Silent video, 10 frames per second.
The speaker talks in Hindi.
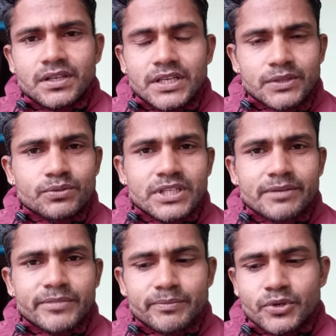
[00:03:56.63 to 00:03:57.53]
हिंदू
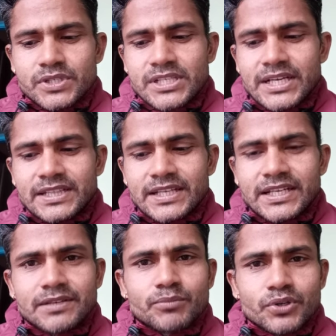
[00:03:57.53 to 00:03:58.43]
धर्म में मोक्ष कहते
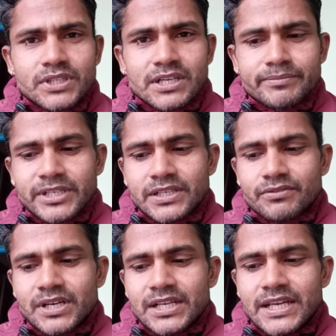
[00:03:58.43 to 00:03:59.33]
हैं बौद्ध धर्म में
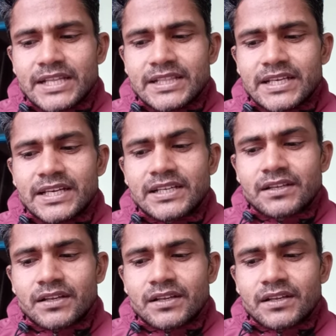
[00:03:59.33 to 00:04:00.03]
निर्वाण कहते हैं